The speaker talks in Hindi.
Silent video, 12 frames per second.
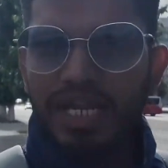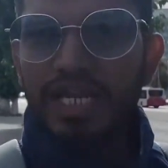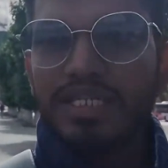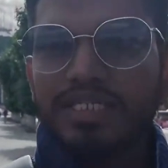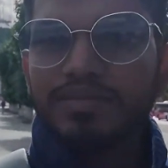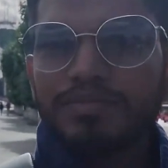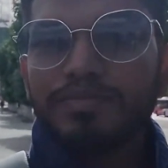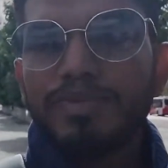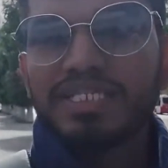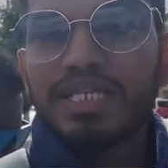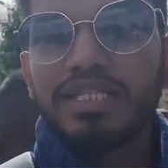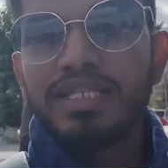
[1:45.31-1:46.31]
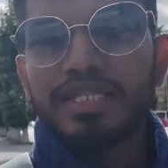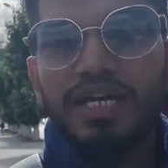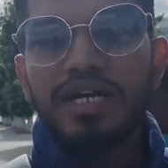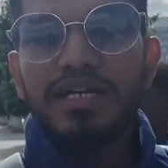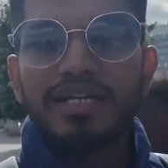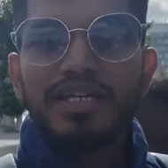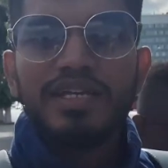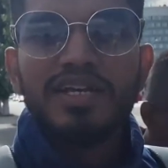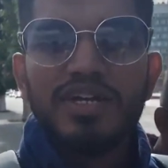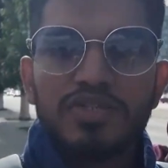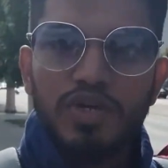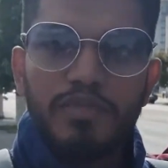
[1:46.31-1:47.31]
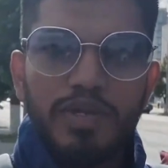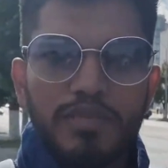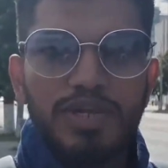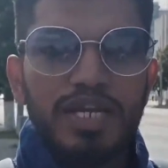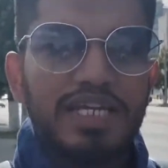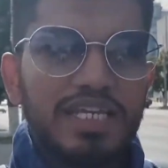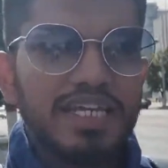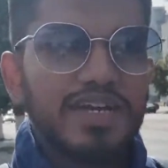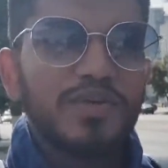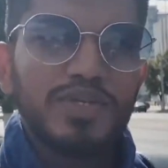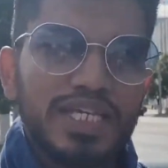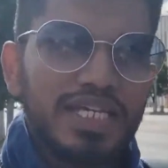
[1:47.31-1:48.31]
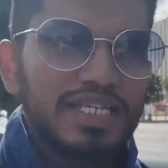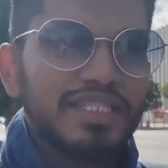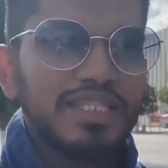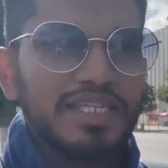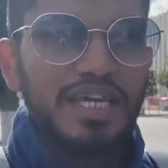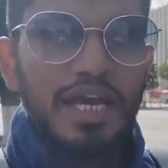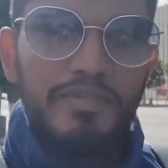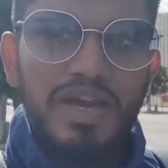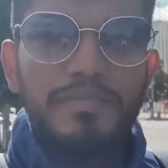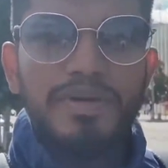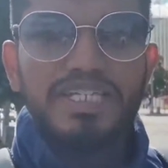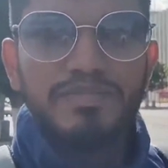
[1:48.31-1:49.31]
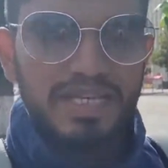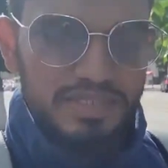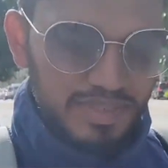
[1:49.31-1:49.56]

पे आना पसंद नहीं था तो हमने बोला ठीक है कोई दिक्कत नहीं है हमें आप बेस्ट प्लेस